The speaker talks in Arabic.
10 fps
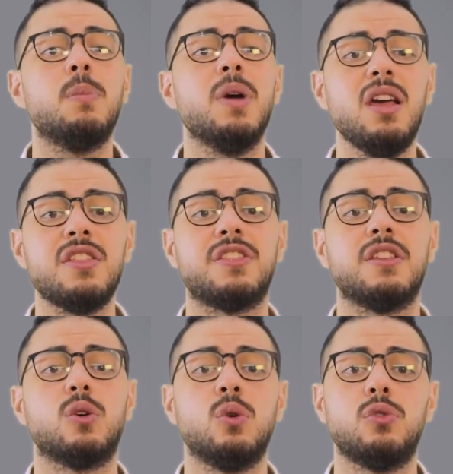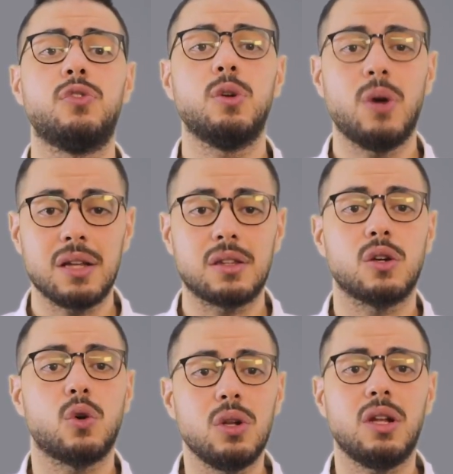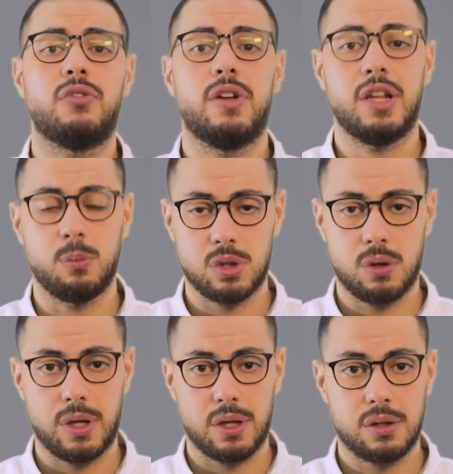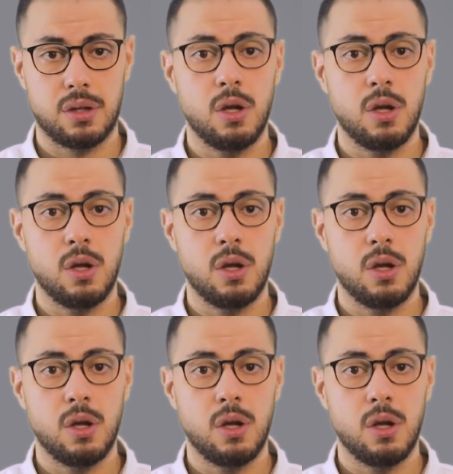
بحيث يكون في وقت كل الفريق متواجد